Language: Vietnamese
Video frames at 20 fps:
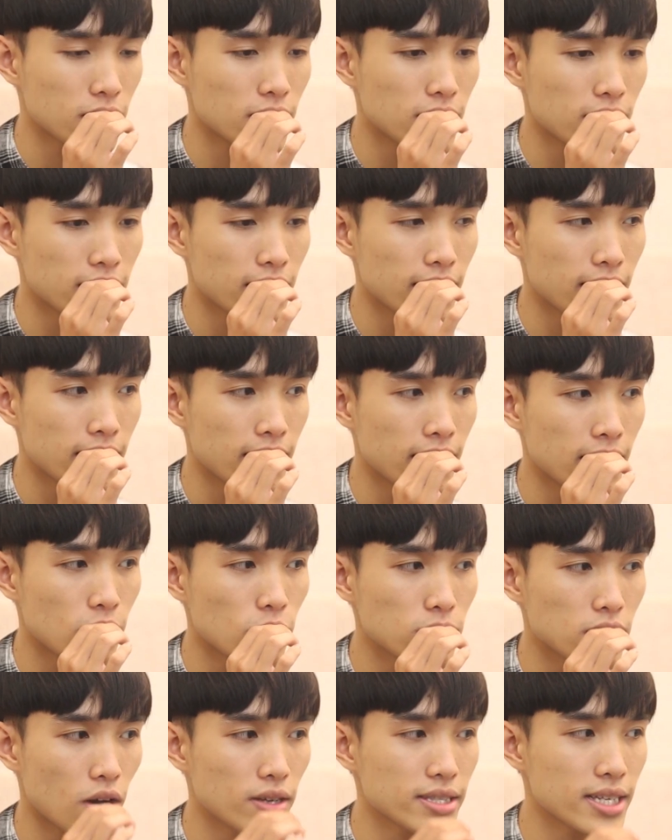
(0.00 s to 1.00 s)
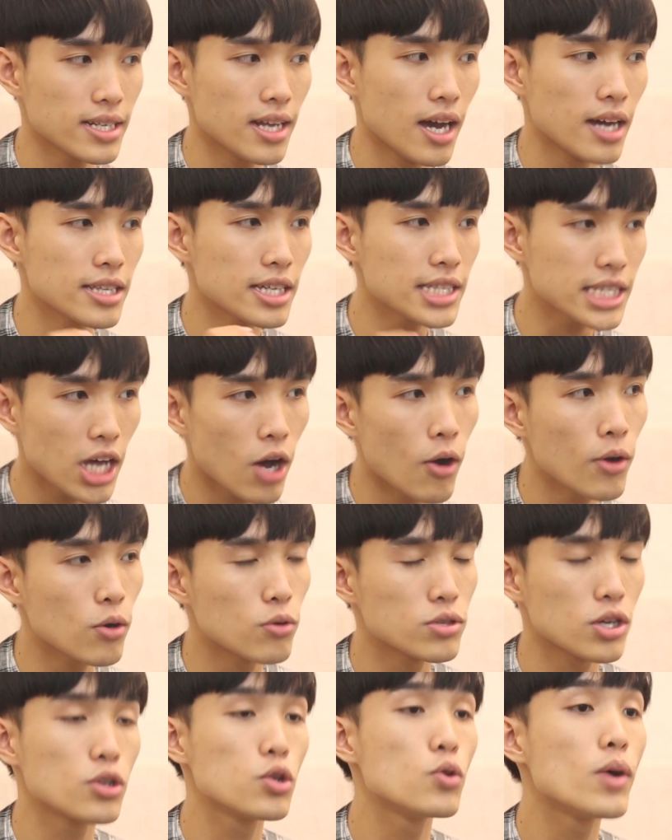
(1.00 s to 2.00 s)
thường thì củ tỏi sẽ đợi tới tối
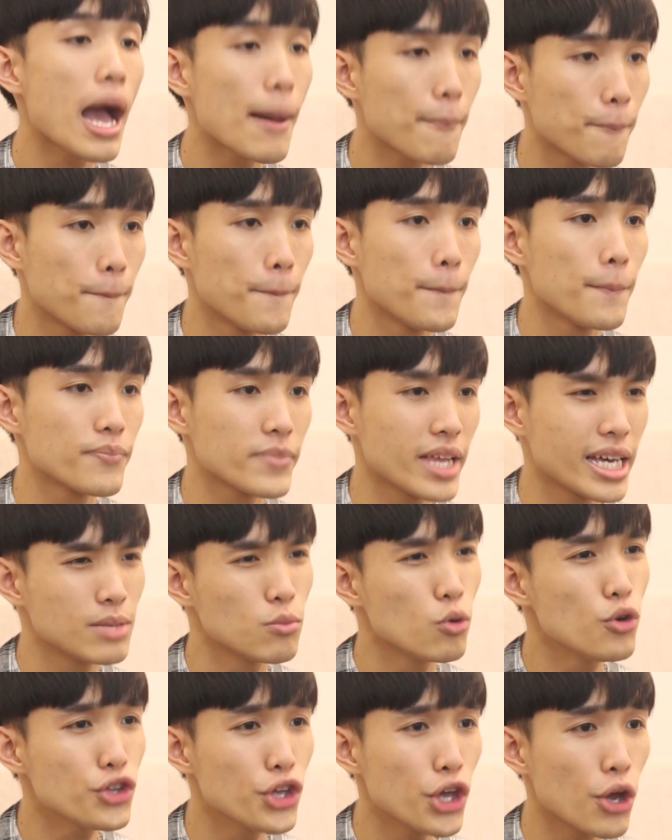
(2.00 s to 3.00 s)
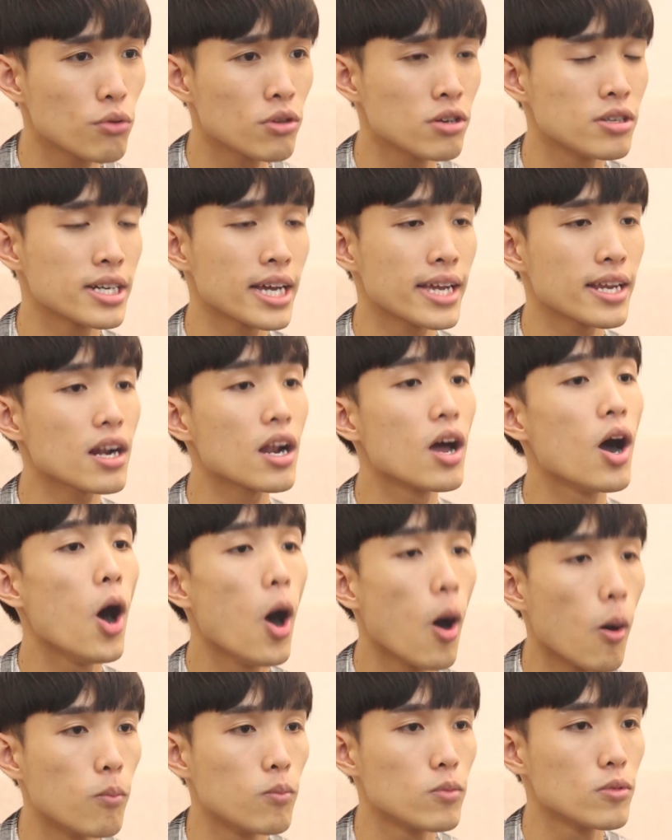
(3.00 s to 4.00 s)
củ tỏi thu âm tại vì buổi chiều thường hay rất là
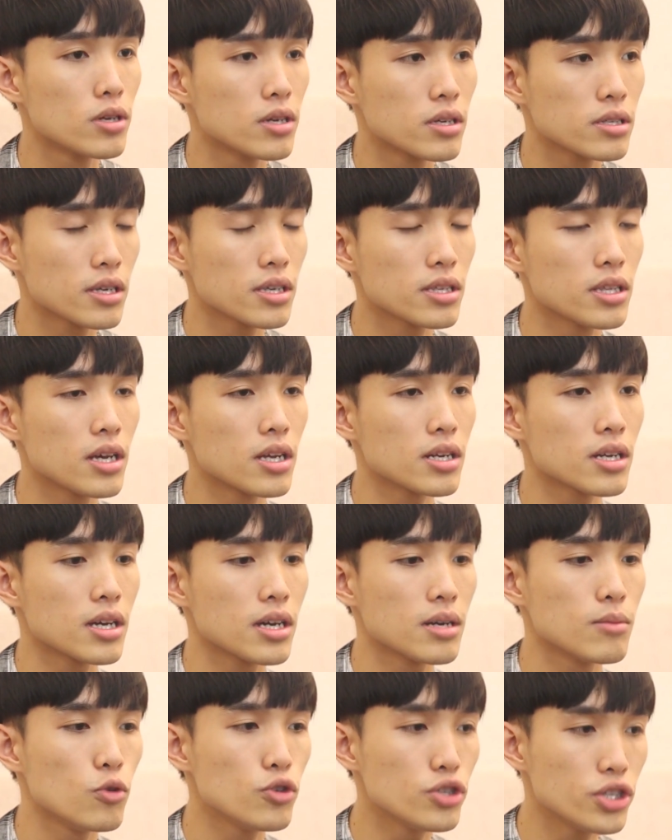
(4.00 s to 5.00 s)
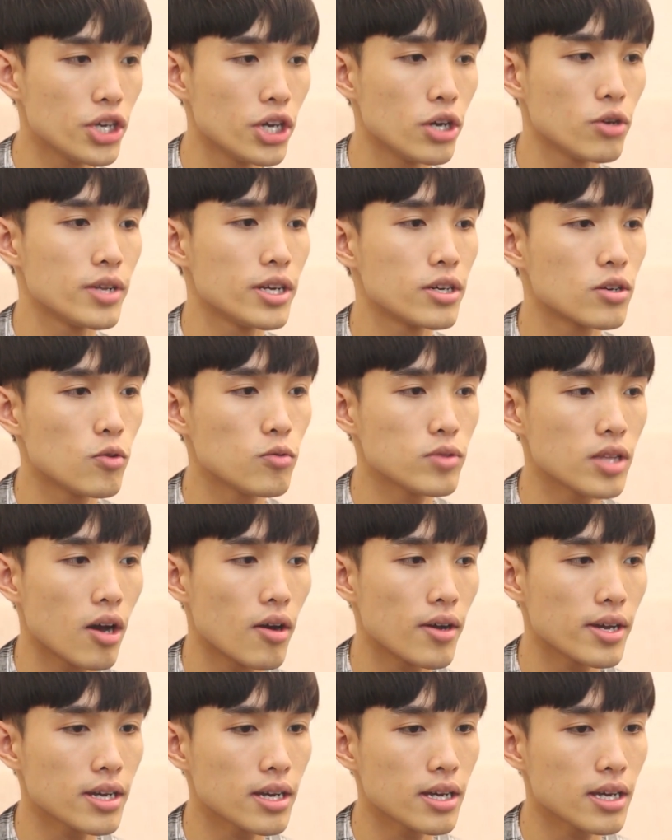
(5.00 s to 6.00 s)
ồn cho nên ờ, buổi chiều thì
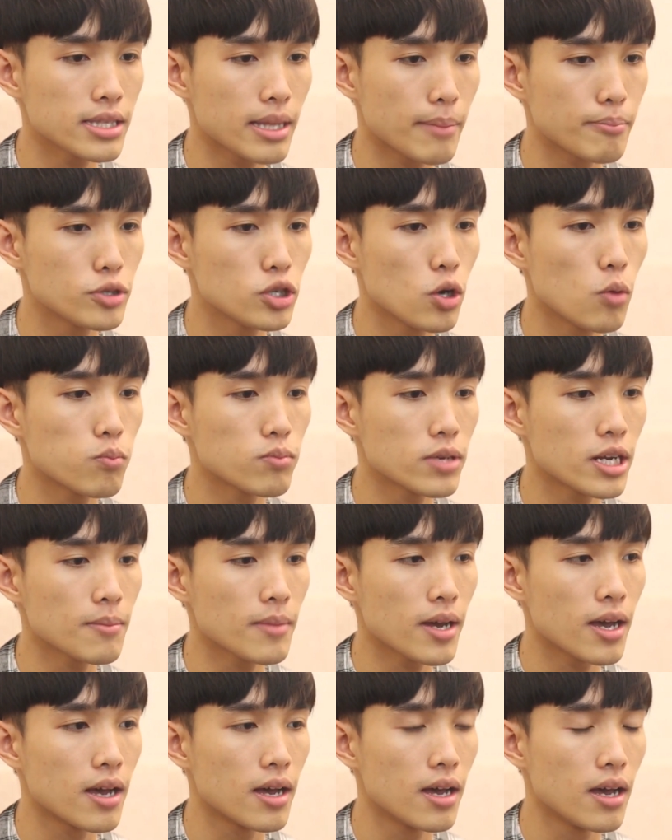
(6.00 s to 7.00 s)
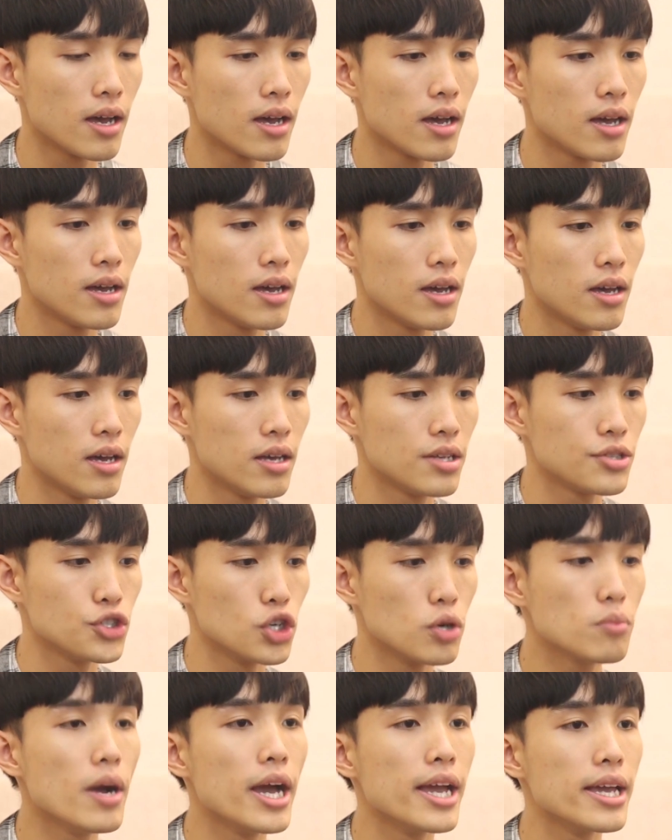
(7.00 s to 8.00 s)
tỏi ờ, tập trung để mà
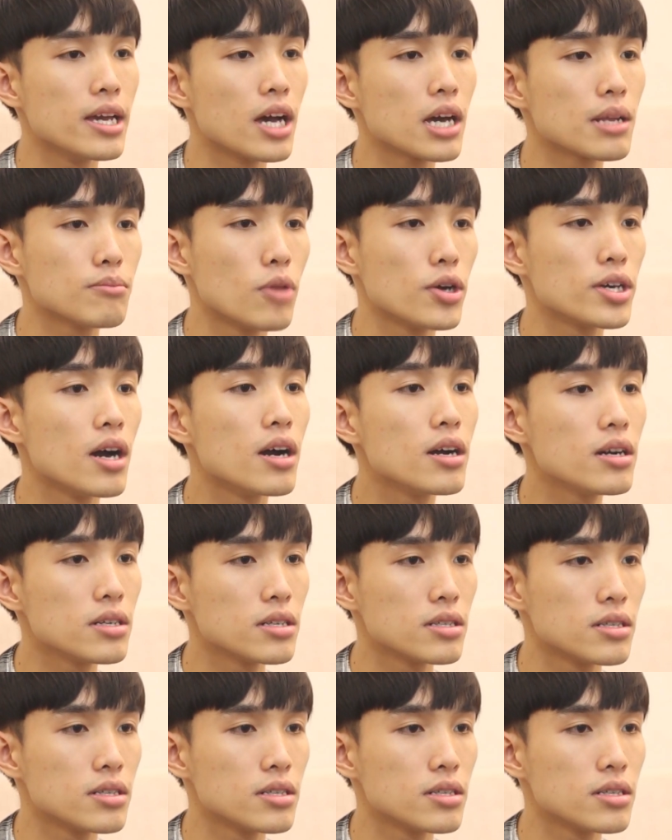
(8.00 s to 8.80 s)
chuẩn bị hết mọi thứ